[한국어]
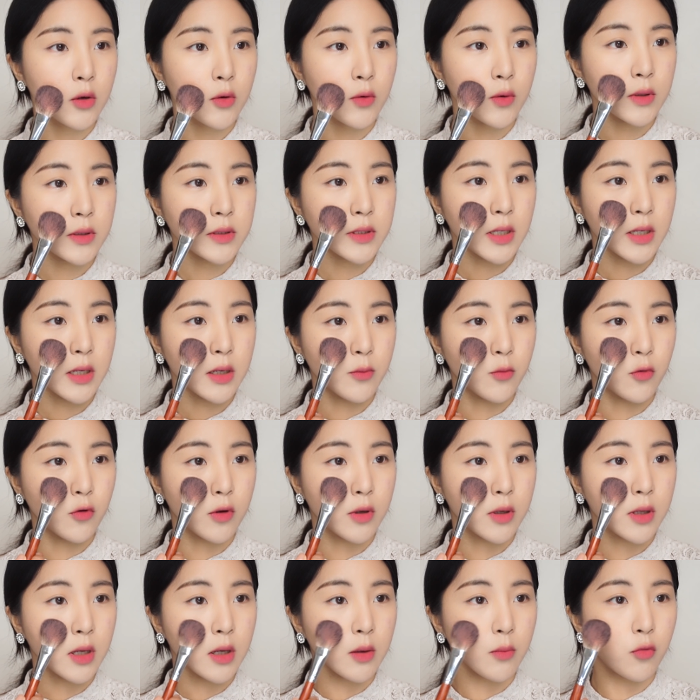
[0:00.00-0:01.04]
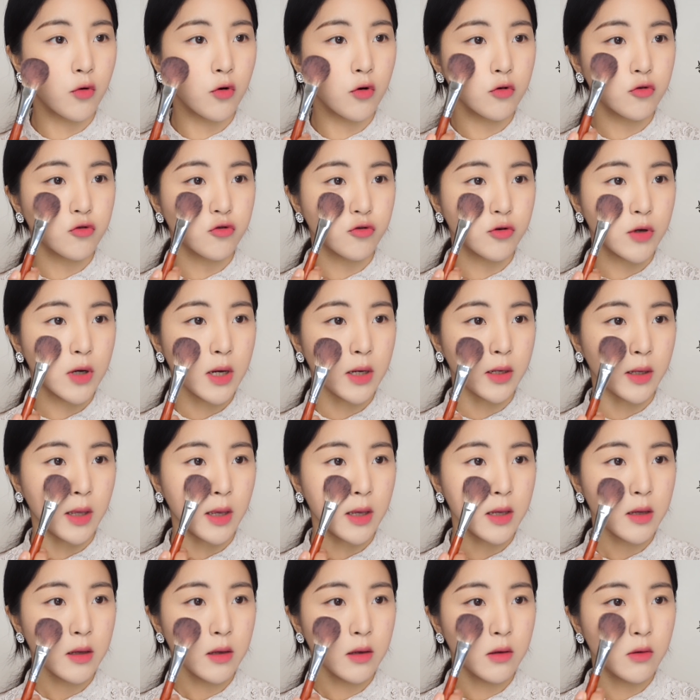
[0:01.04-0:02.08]
화사해 보이게 볼
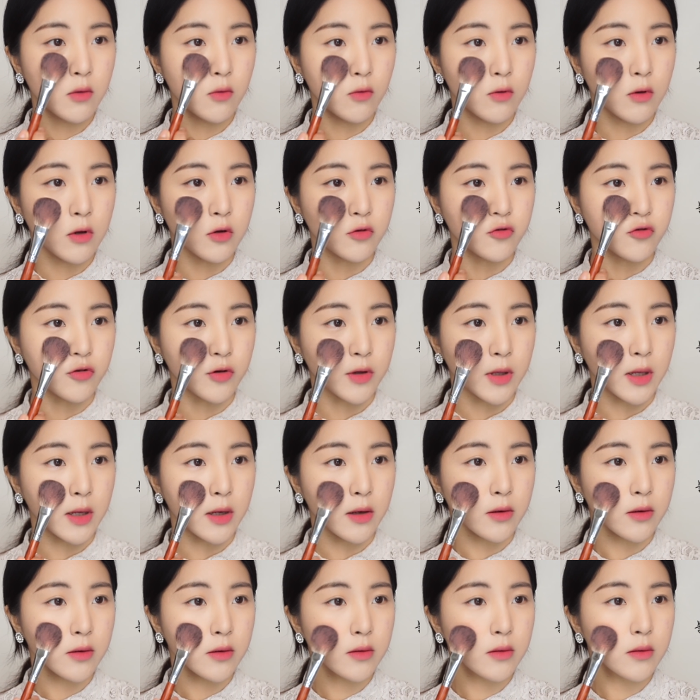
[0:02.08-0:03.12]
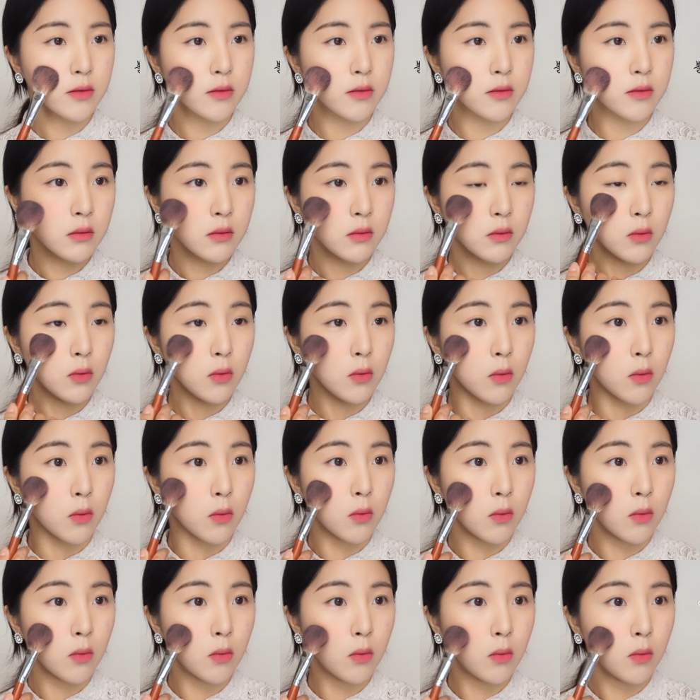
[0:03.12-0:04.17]
중앙에 올려줄게요. 오!
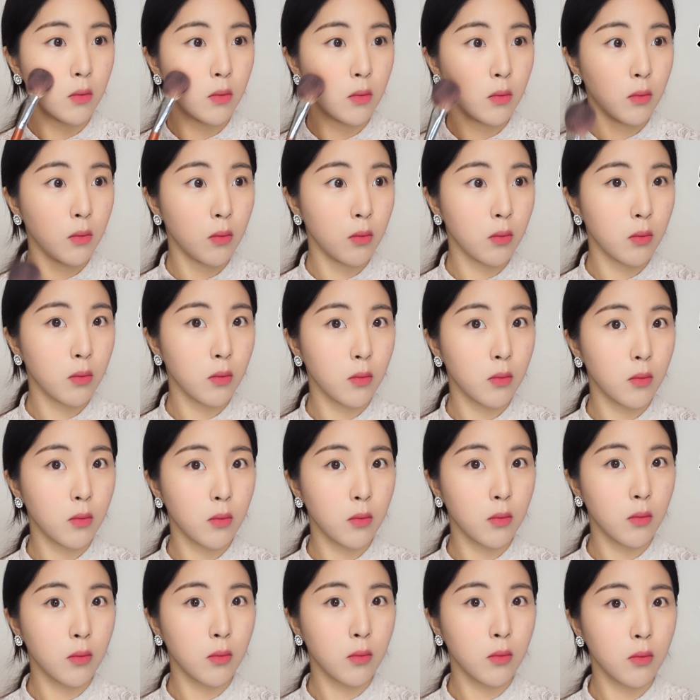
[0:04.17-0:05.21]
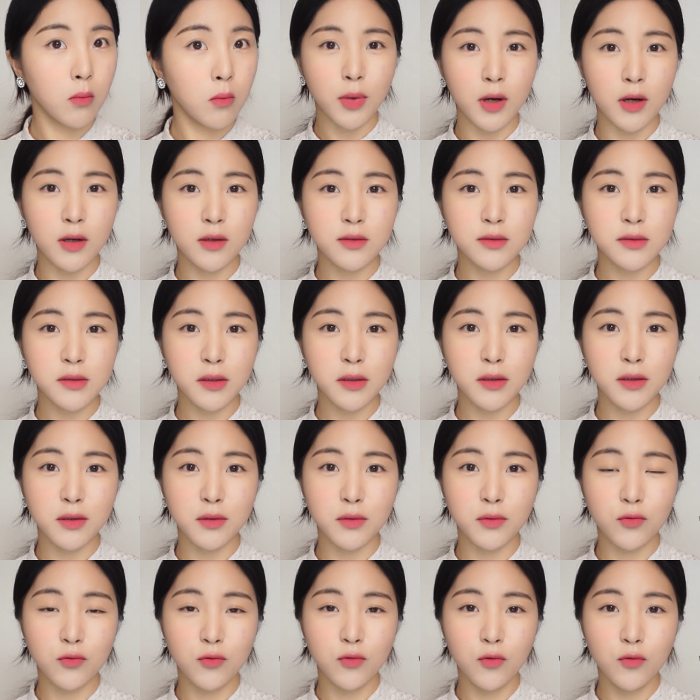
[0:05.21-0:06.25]

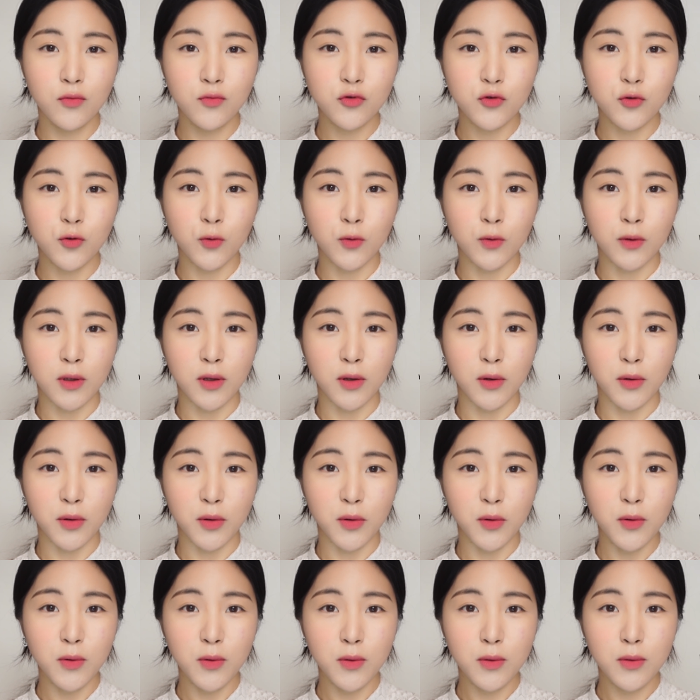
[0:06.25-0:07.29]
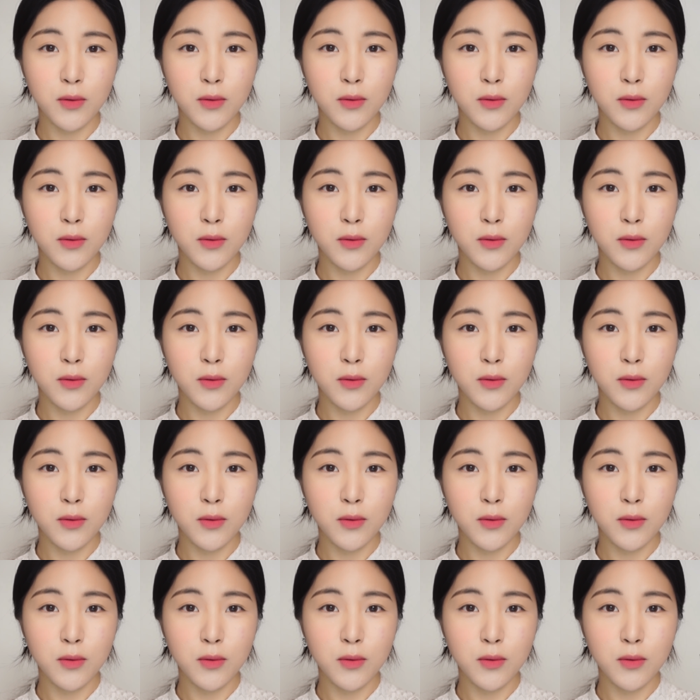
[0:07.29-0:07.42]
발색이 너무 좋은데요, 이거?